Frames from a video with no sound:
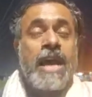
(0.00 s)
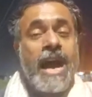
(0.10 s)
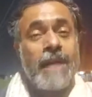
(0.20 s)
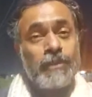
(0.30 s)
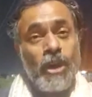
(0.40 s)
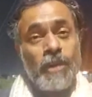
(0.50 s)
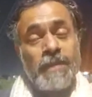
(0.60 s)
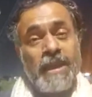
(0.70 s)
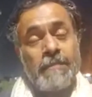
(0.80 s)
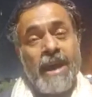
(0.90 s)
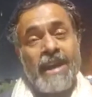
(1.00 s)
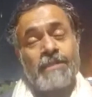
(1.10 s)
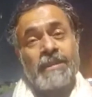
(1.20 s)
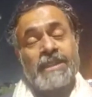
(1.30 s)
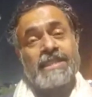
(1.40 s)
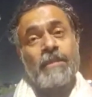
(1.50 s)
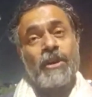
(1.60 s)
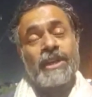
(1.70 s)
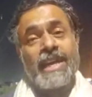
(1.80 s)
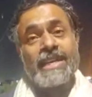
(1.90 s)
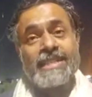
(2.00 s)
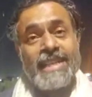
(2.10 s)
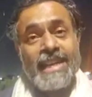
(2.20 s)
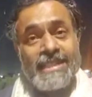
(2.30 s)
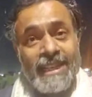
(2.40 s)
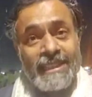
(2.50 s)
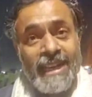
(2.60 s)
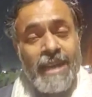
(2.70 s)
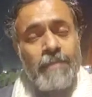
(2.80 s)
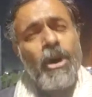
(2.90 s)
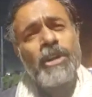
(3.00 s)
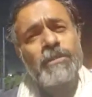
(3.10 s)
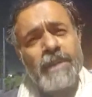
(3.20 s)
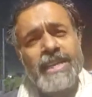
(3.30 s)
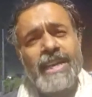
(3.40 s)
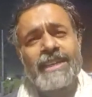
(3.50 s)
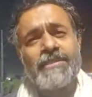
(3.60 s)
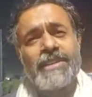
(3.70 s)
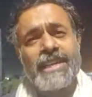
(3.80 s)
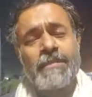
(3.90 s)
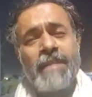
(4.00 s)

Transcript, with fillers: आमतौर पे भारत बंद जब ऑर्गेनाइज किया जाता है बहुत बड़ी एक्टिविटी है